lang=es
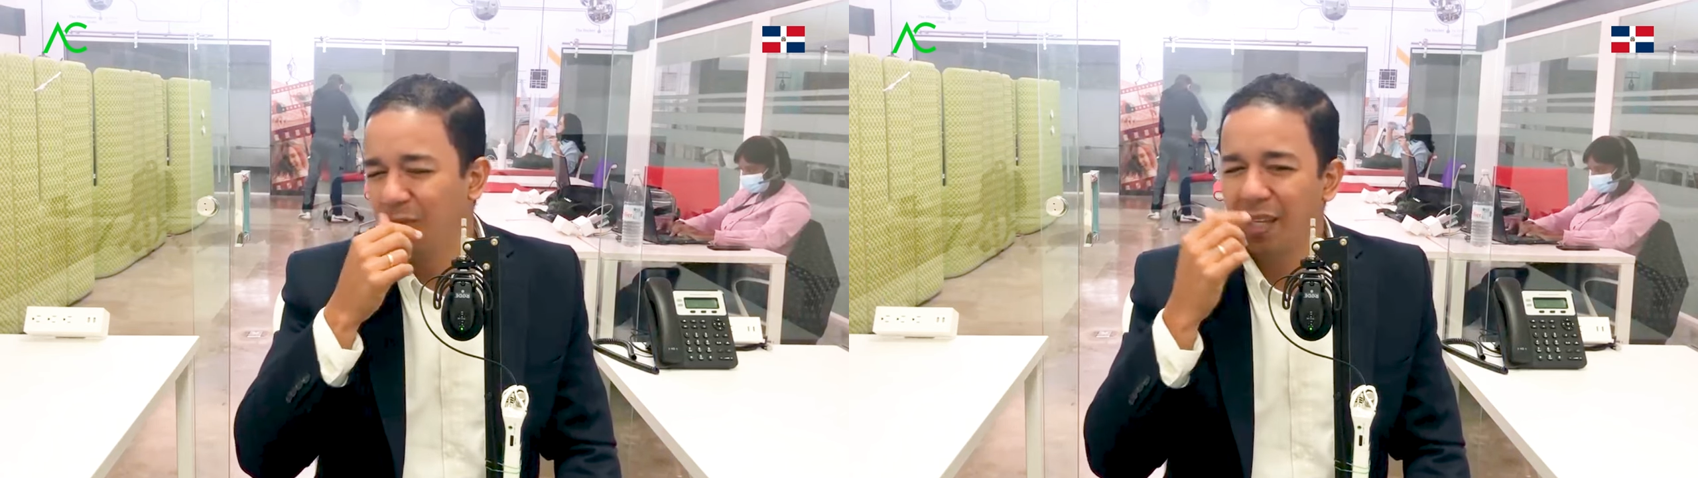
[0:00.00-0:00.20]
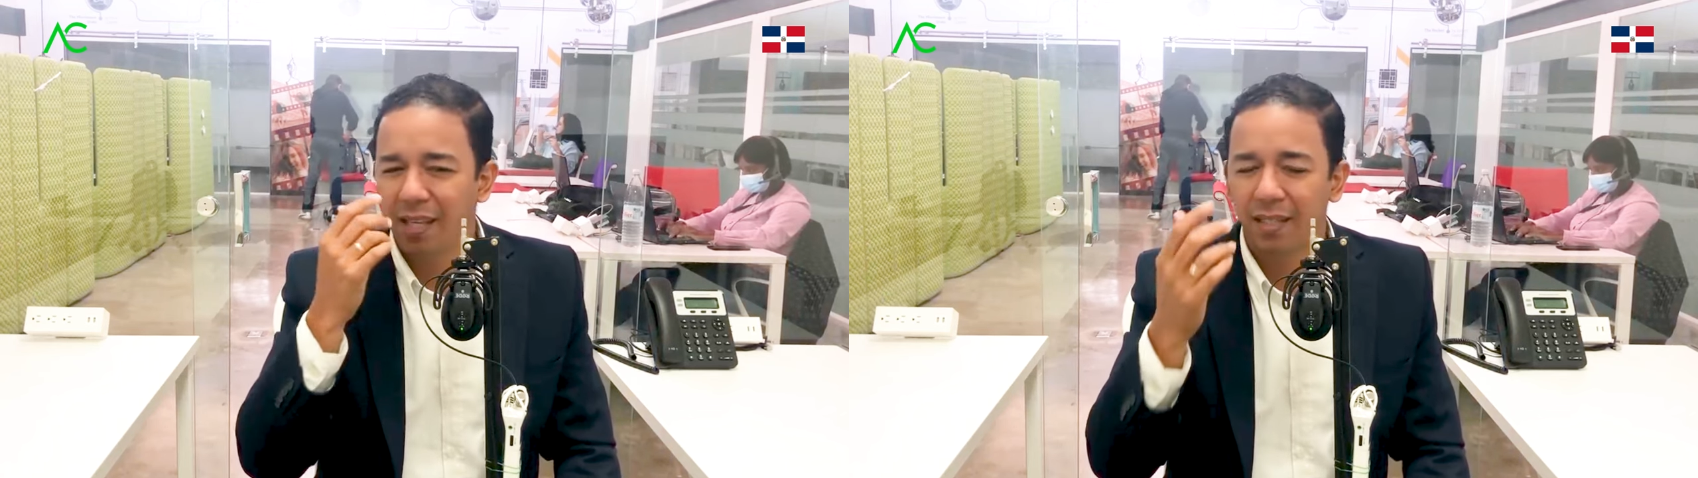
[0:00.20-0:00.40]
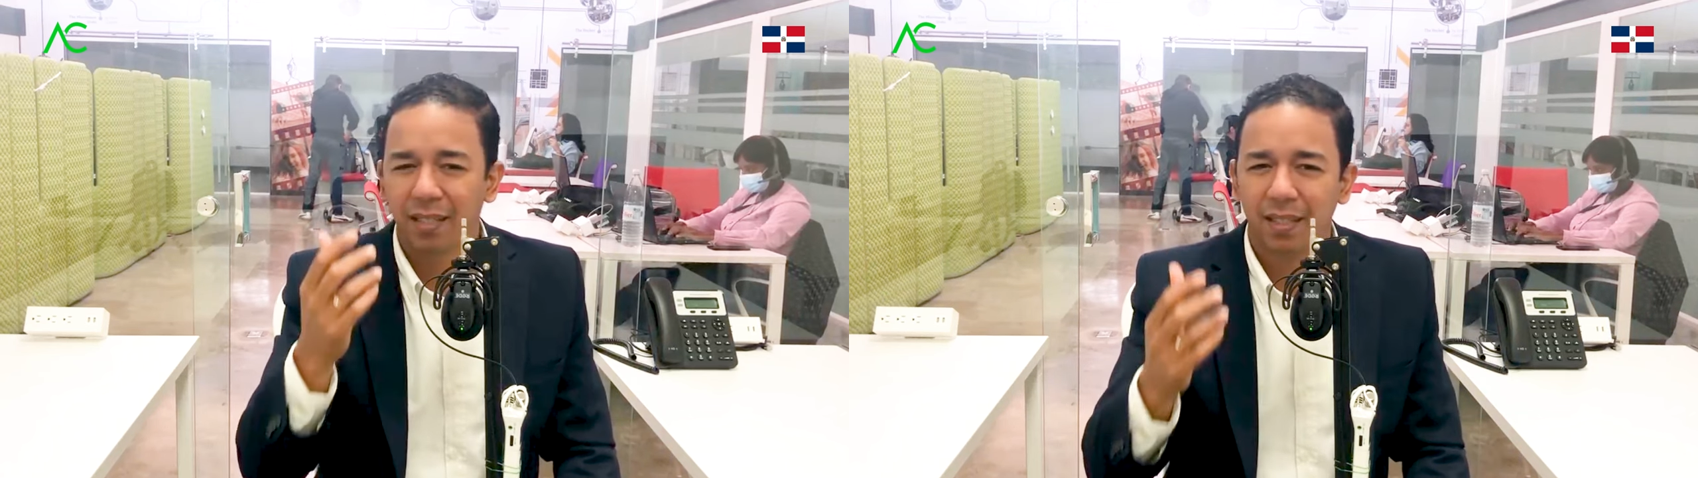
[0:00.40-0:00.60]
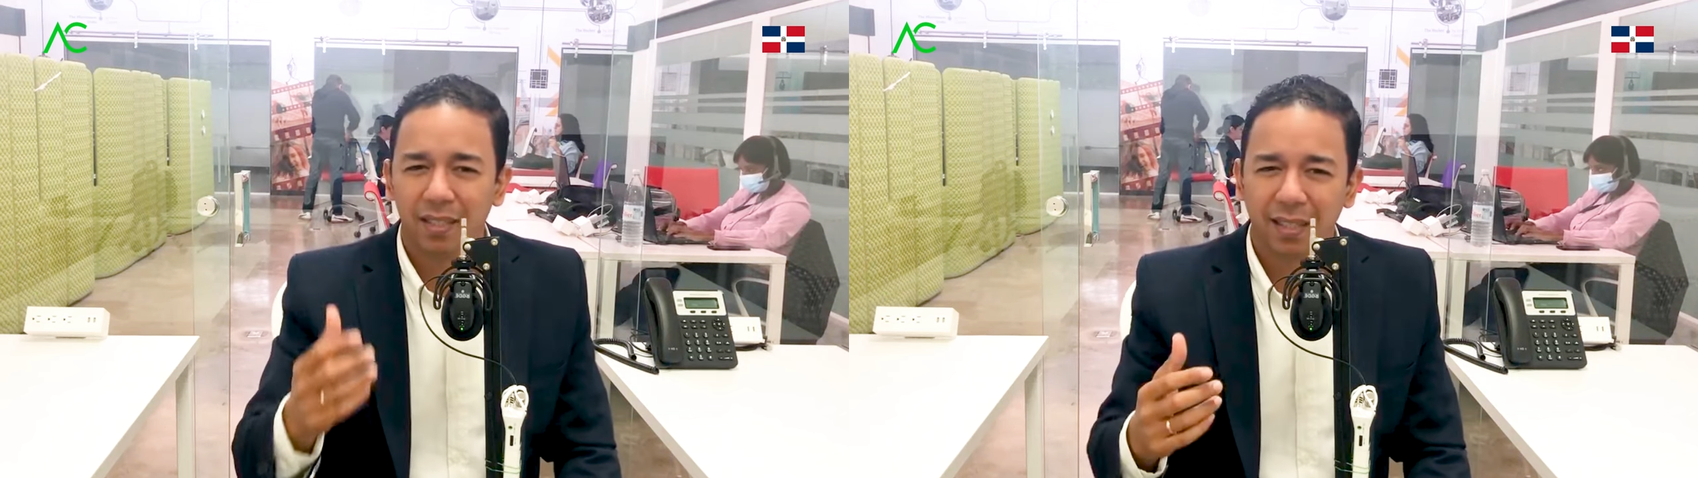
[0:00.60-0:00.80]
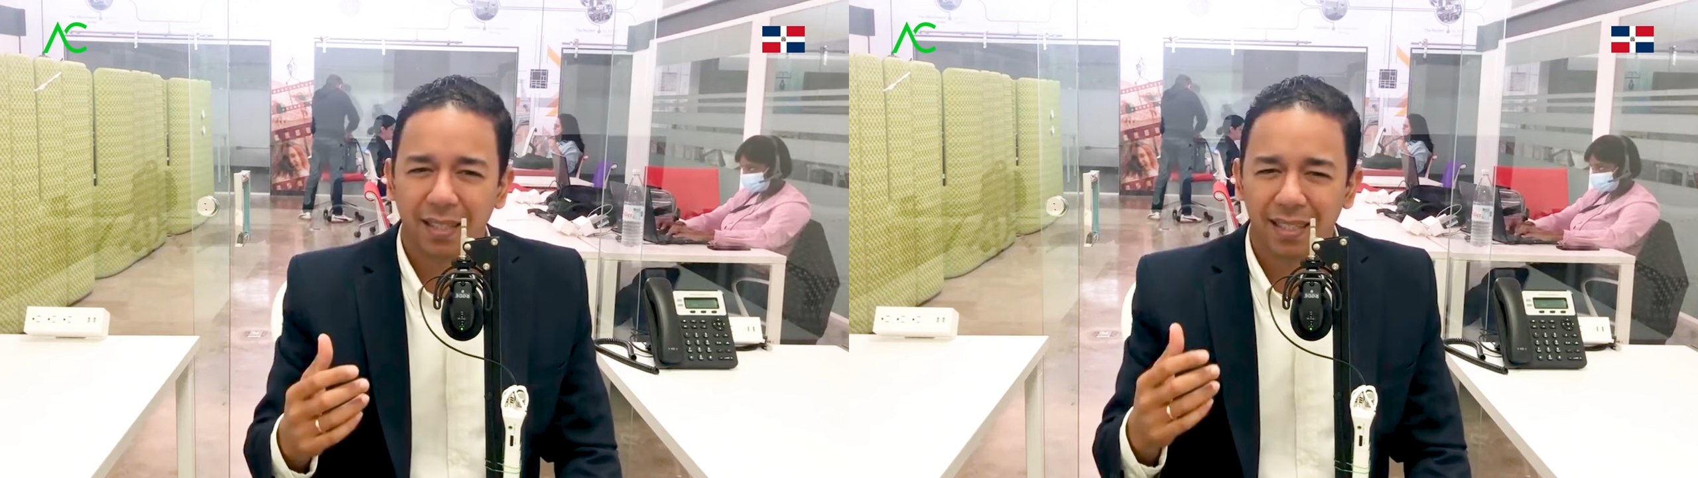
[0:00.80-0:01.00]
no quiere
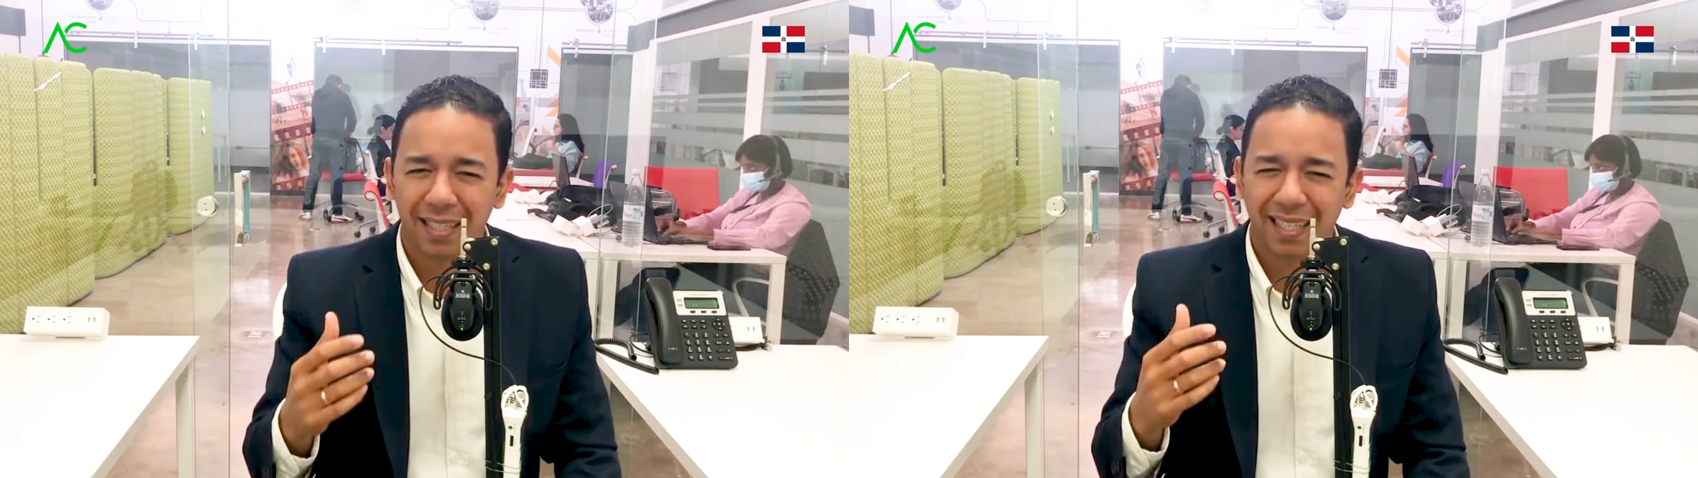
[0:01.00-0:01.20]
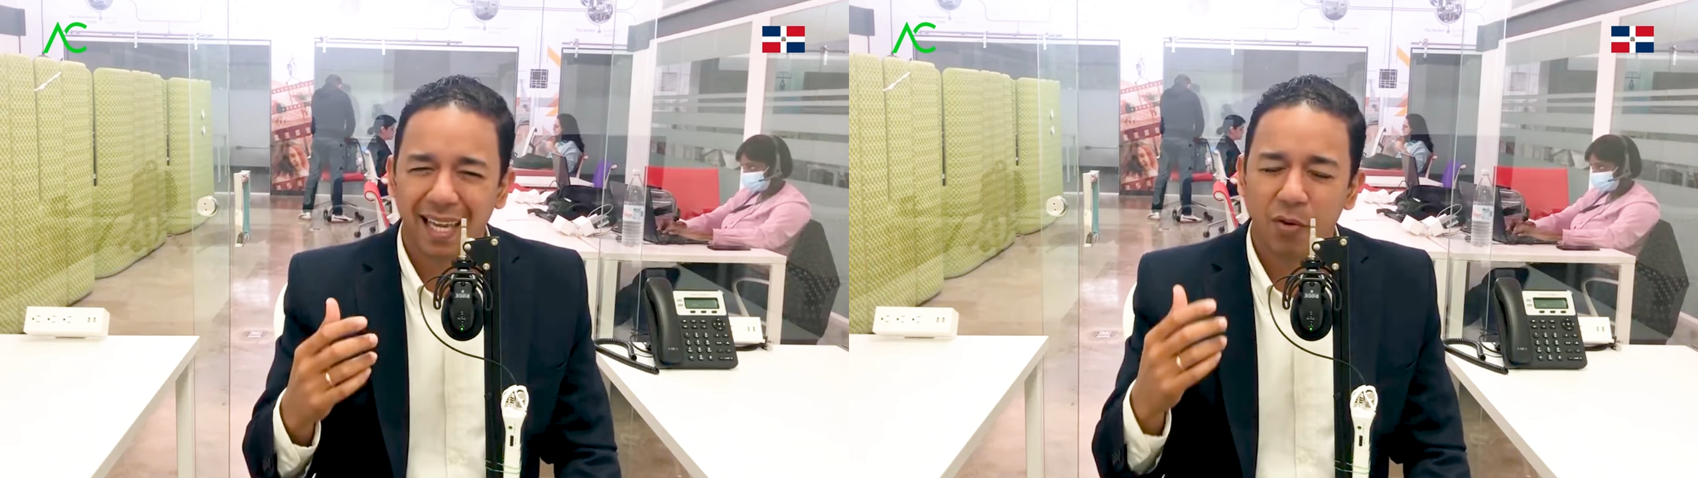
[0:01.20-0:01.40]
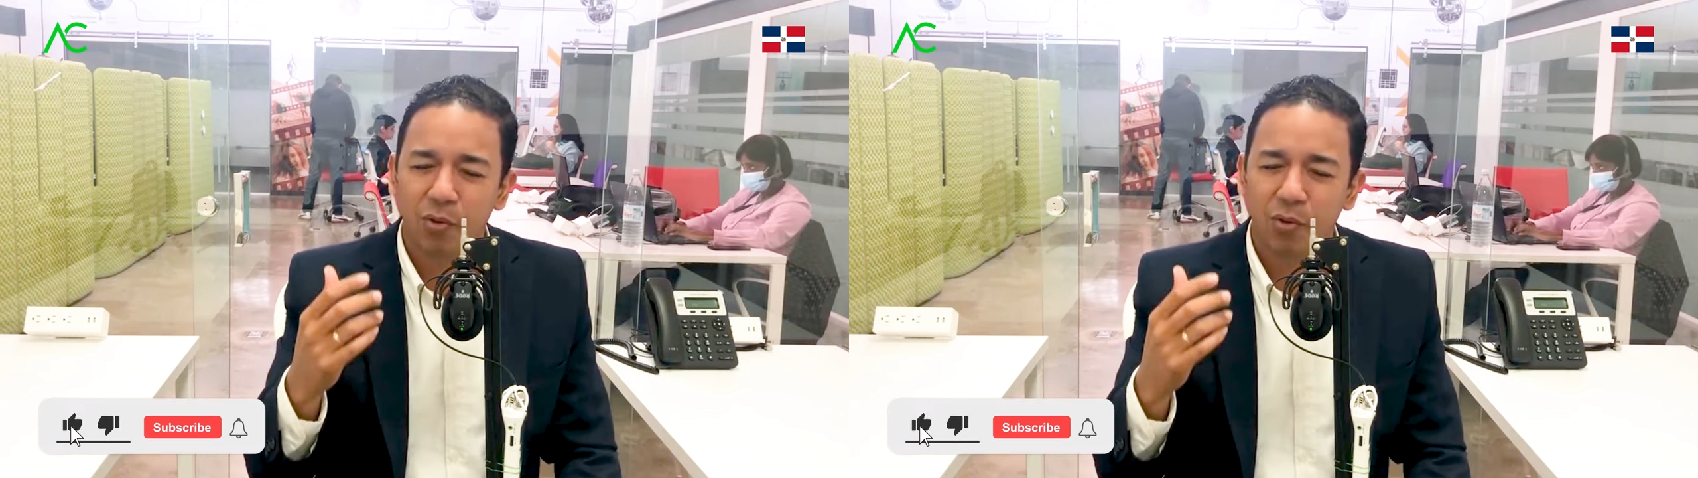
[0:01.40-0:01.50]
decir qué